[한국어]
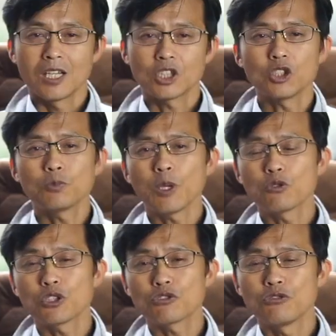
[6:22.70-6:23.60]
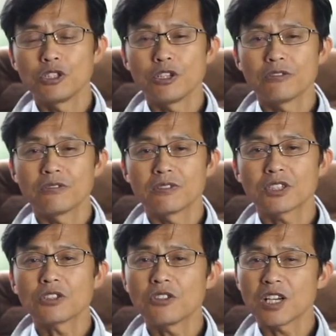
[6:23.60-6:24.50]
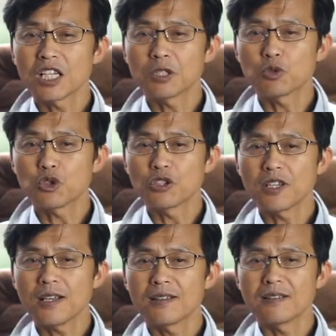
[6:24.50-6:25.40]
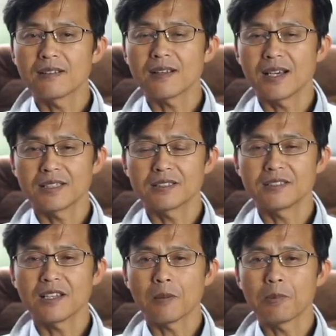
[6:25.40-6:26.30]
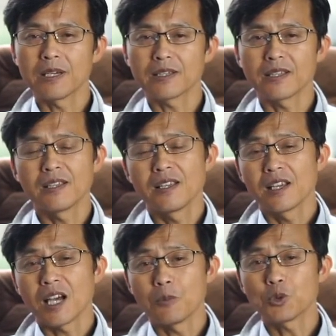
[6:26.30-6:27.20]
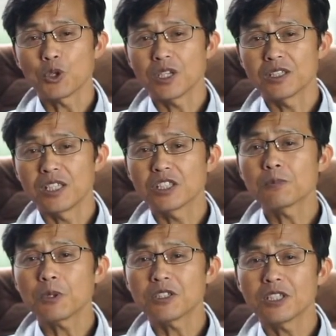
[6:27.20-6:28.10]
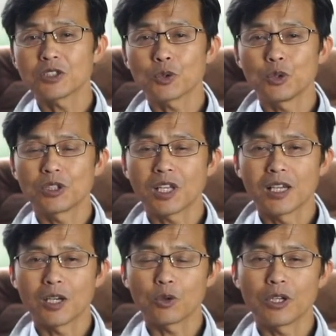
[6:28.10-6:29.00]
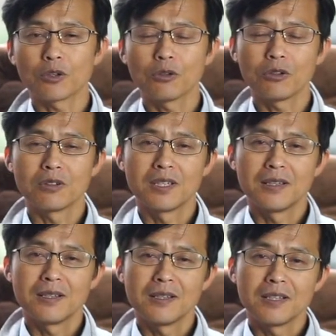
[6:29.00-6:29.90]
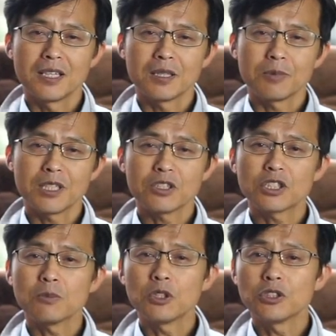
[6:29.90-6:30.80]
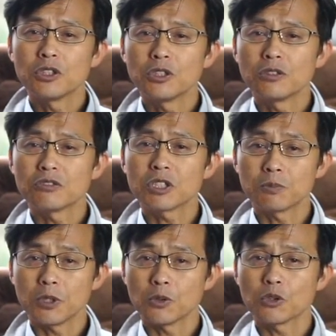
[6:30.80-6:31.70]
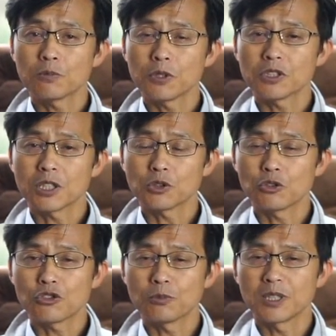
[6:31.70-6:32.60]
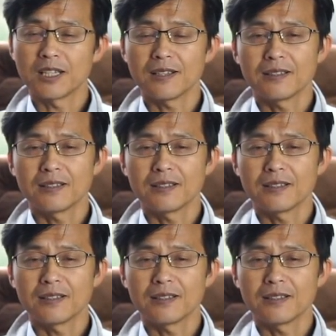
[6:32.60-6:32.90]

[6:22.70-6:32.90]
1699년 성령 강림 주일날 아이들은 아빠에게 암송해야 될 시편 찬송을 달라고 하였고 피에르 시몬드는 시편 50편 찬송을 줍니다.